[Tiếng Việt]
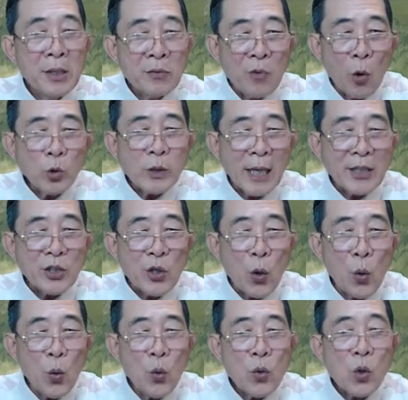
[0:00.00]
Phủ thành
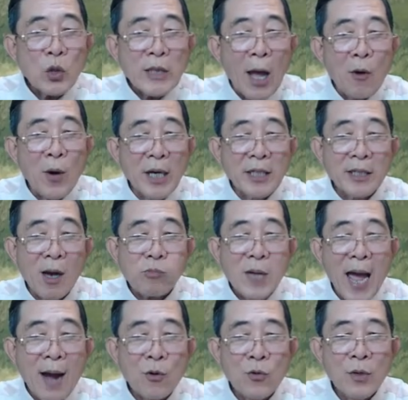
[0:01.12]
chủ có tạo hình độc
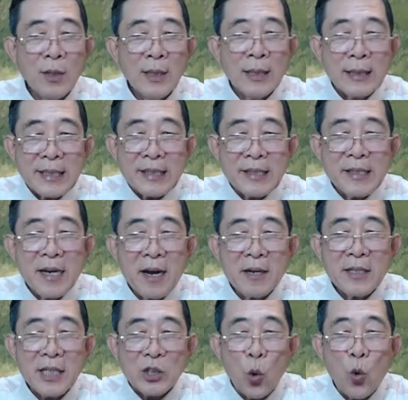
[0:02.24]
đáo, cửa lớn
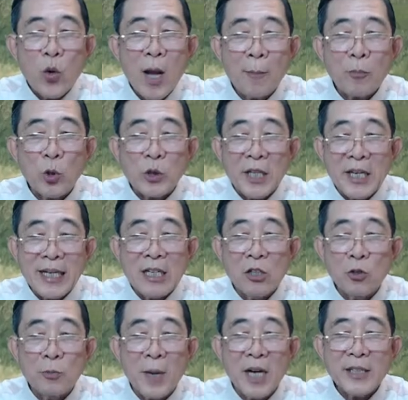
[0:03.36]
là thủ cấp của tỳ
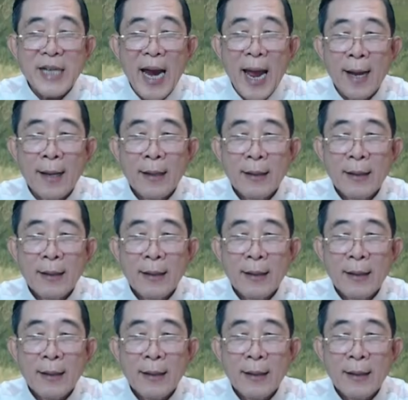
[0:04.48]
hưu mở ra.